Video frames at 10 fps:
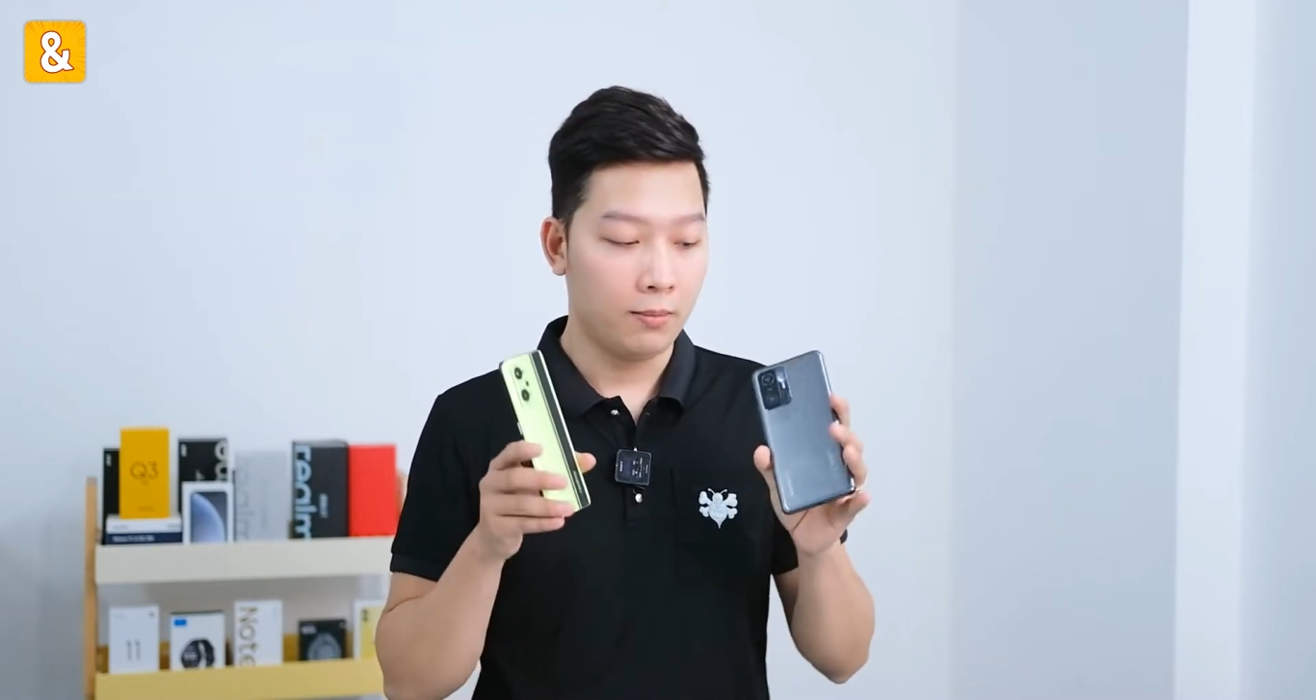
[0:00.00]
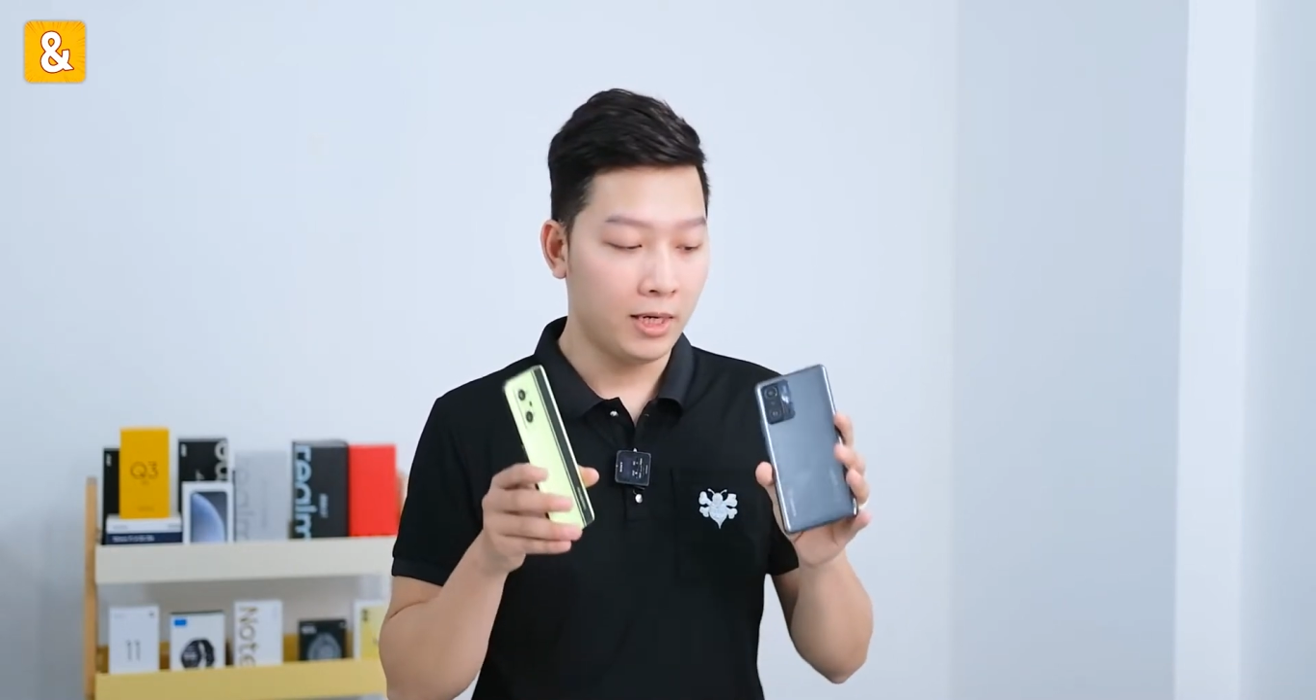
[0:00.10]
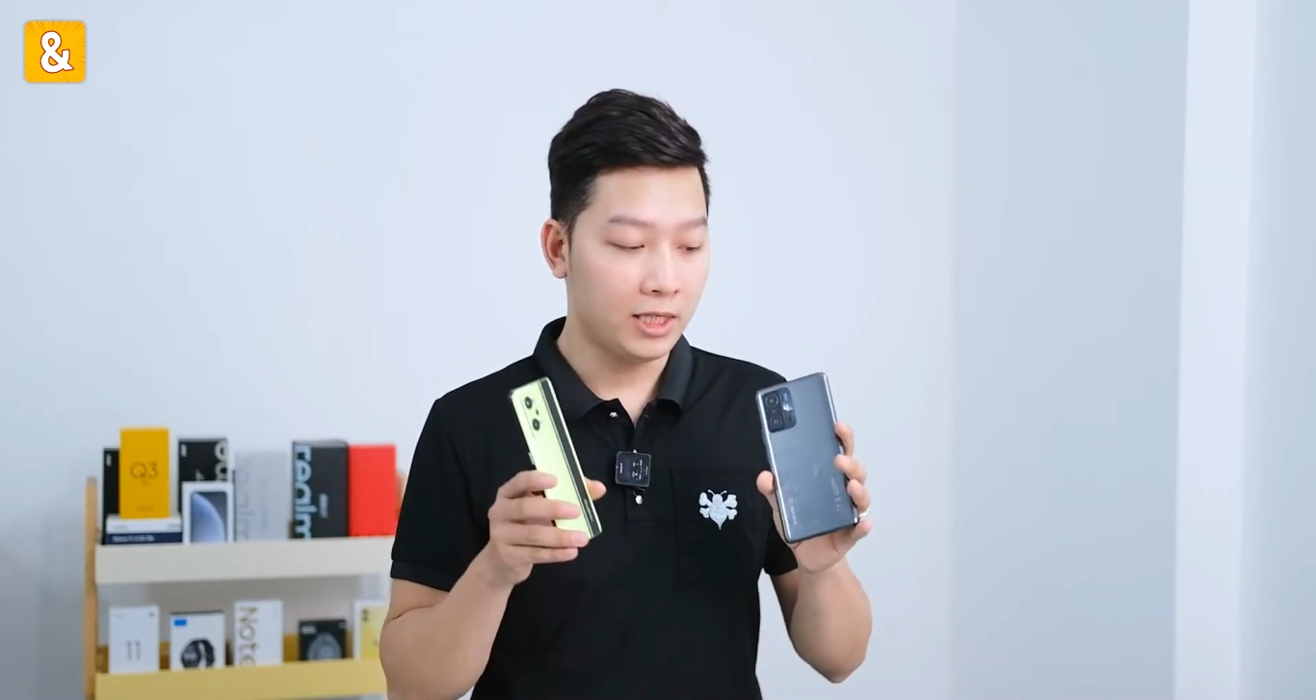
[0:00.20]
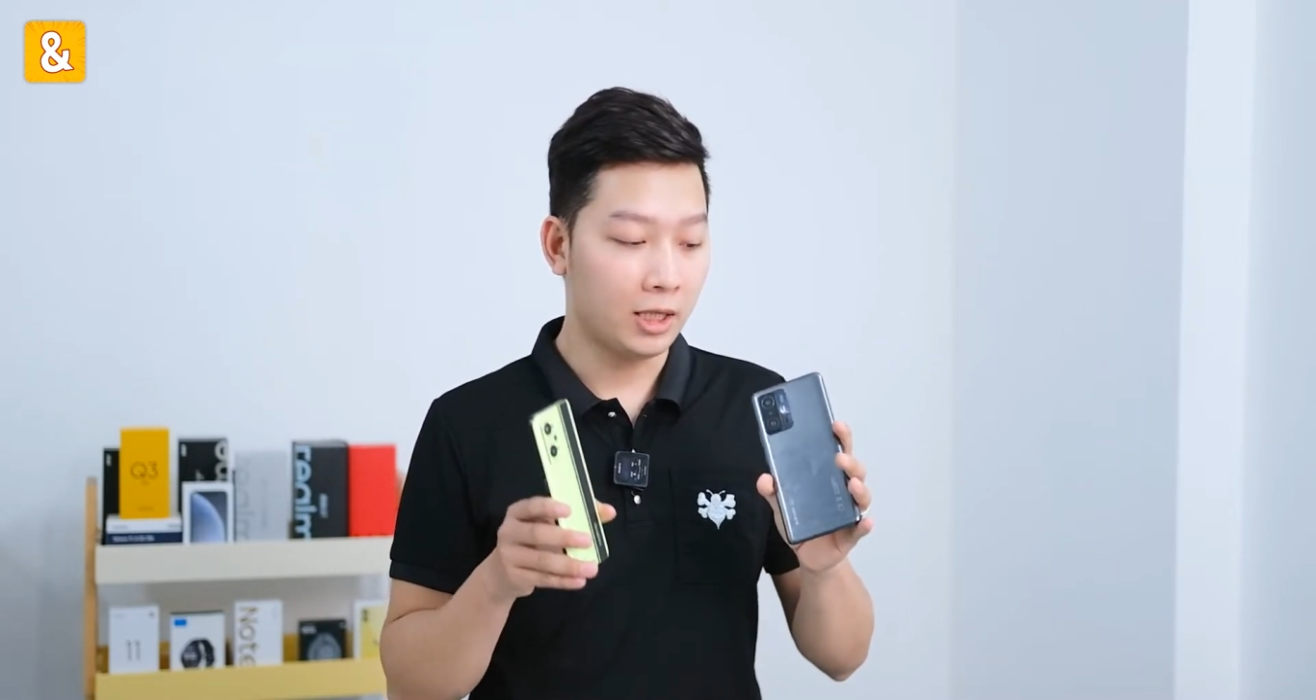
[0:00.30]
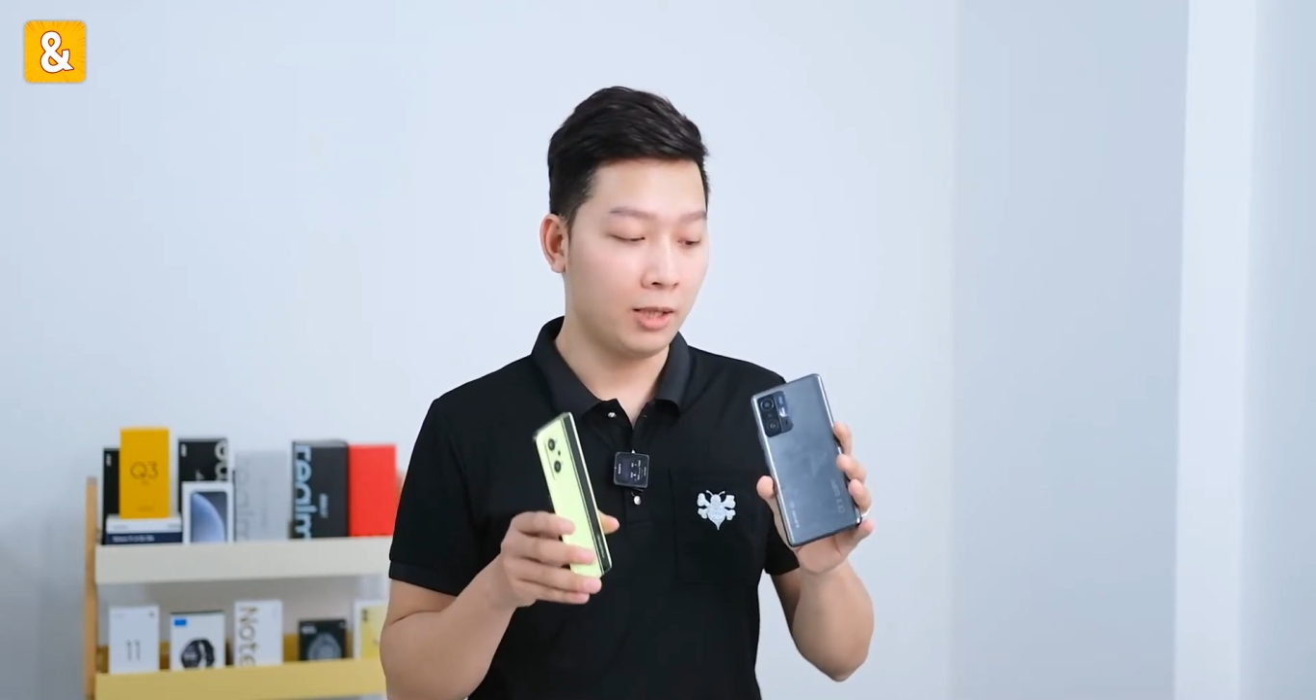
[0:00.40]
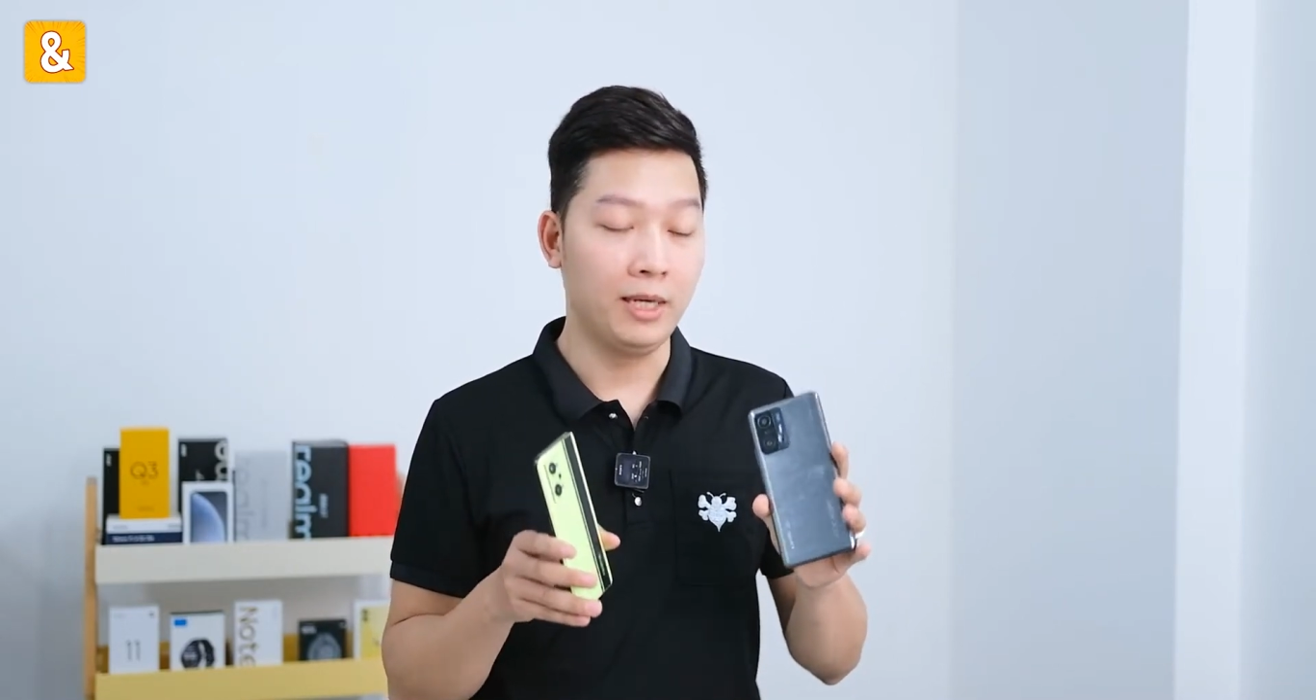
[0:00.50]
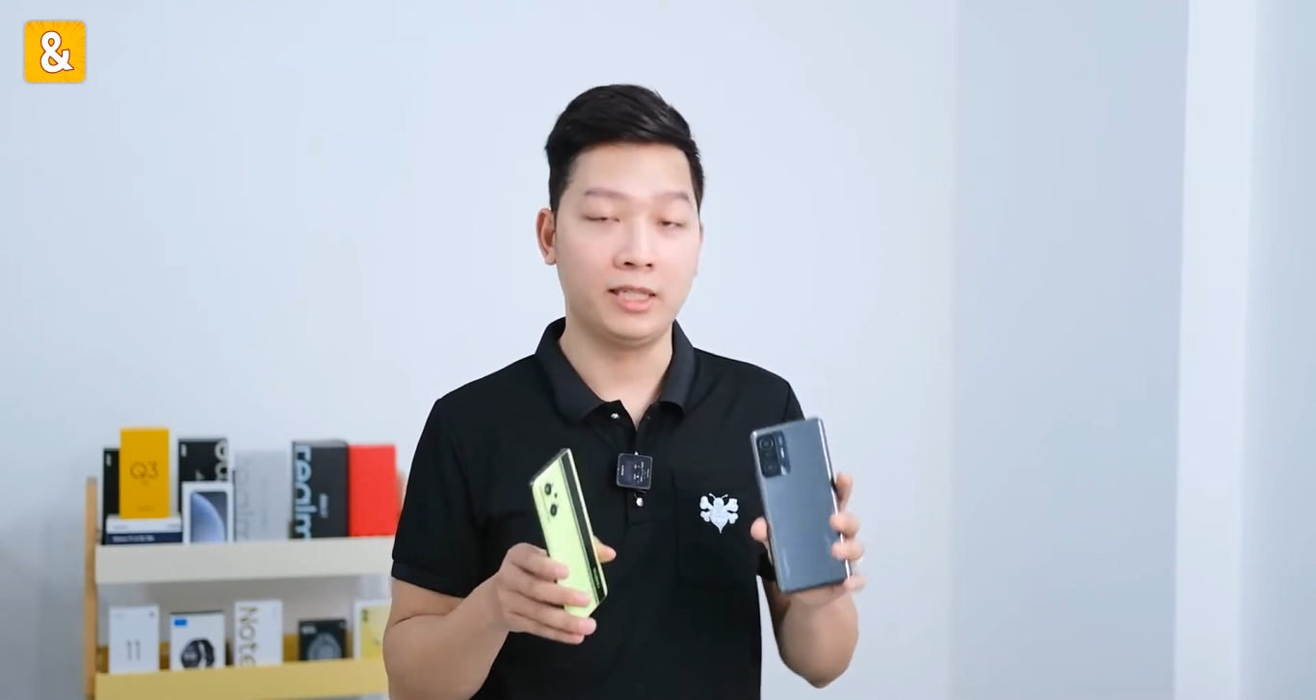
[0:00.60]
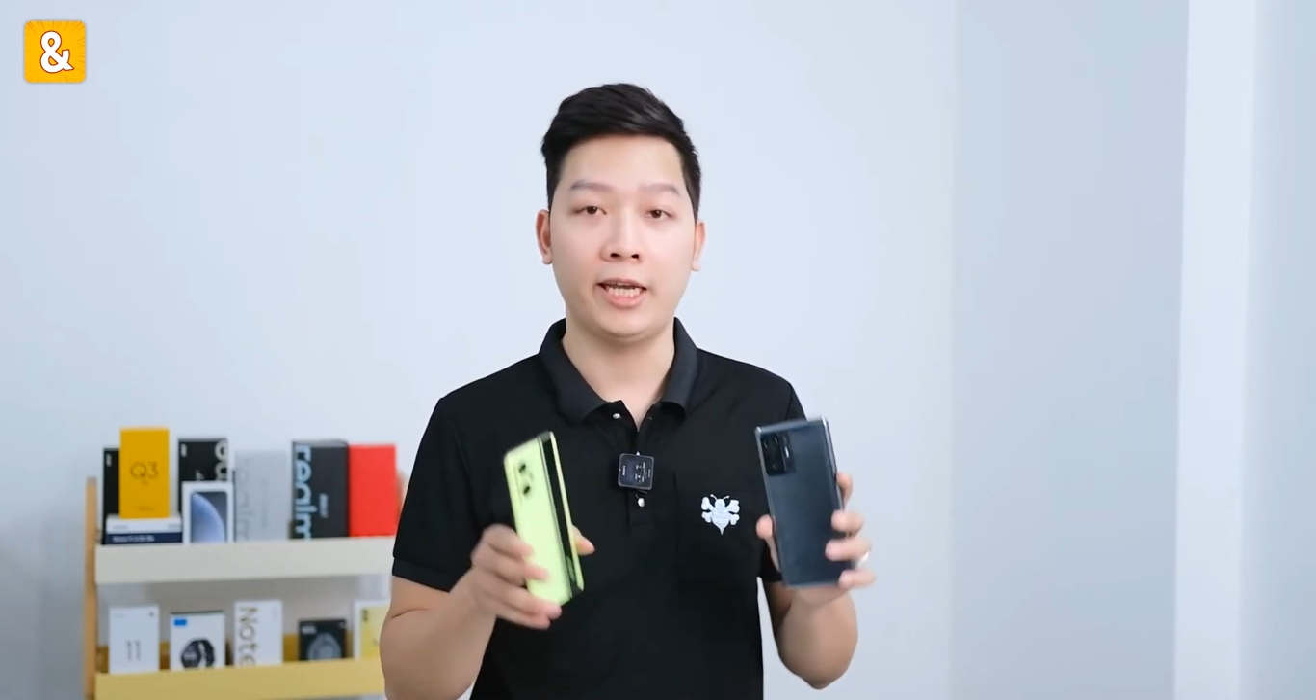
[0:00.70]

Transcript: Bây giờ thì mình